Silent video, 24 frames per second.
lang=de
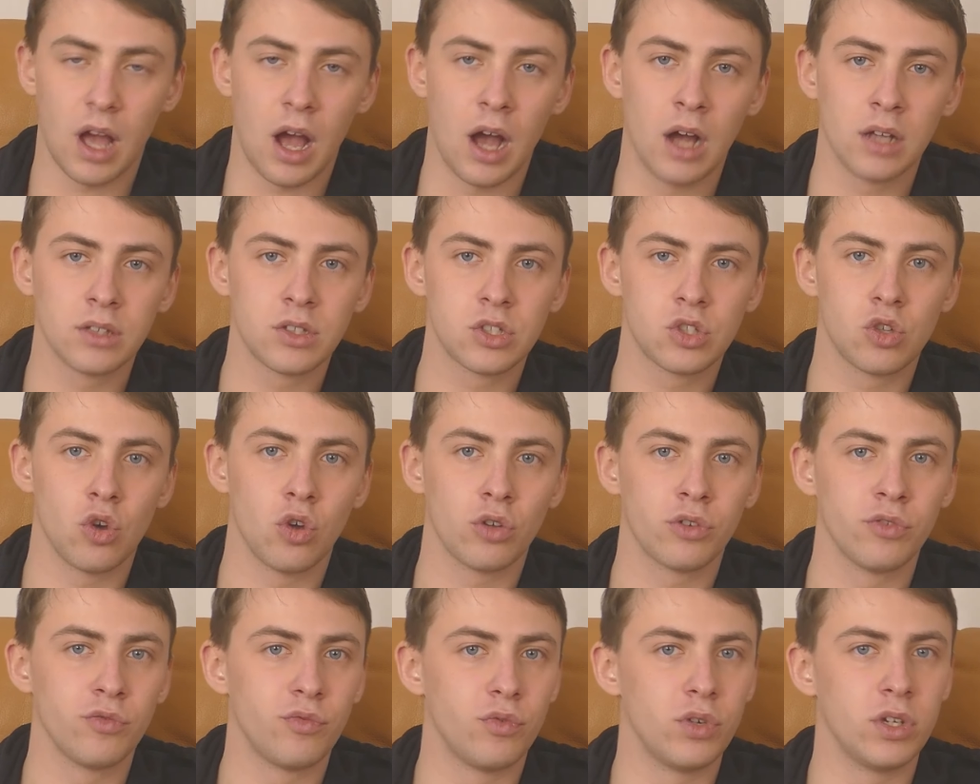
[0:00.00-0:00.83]
acht
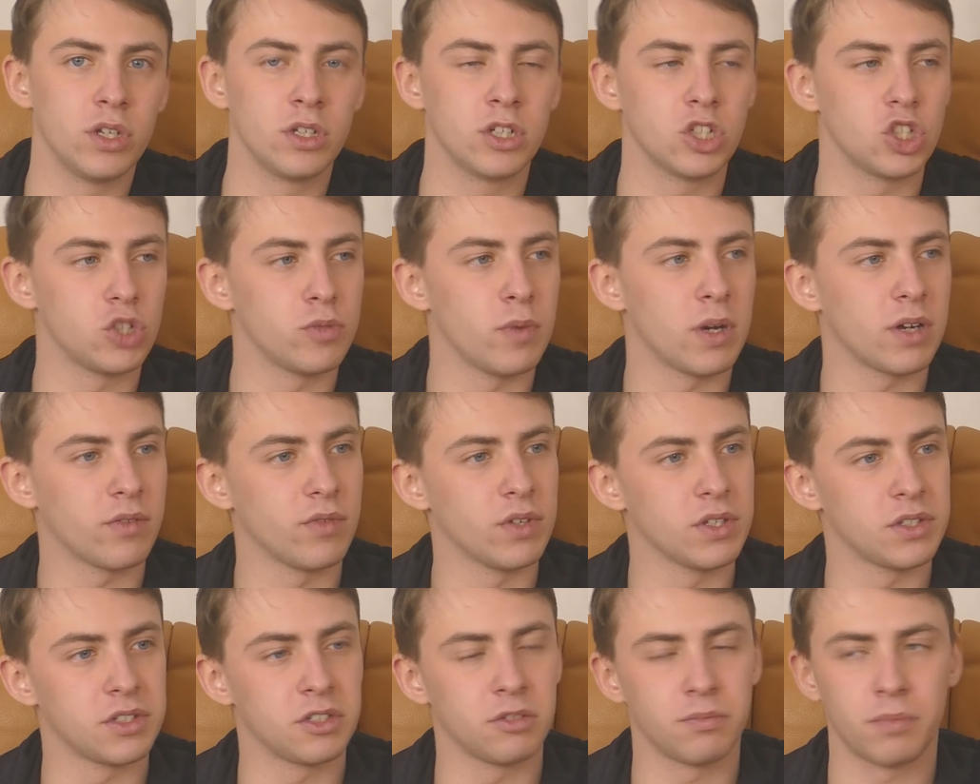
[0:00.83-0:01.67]
Sorten für jeden Geschmack
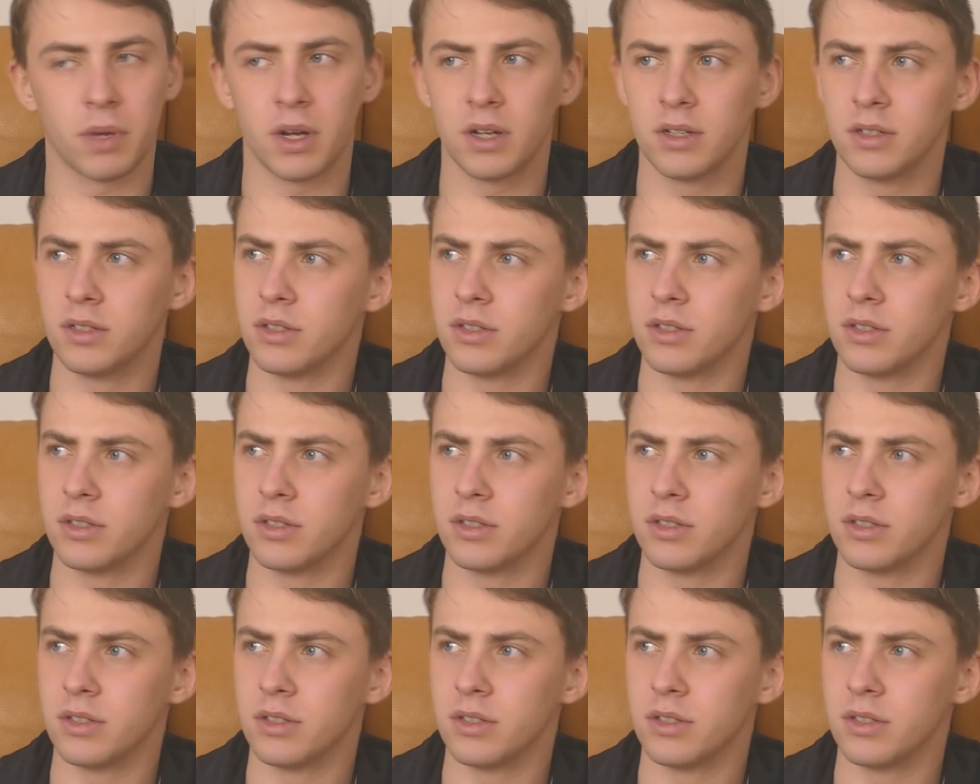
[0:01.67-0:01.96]
was dabei.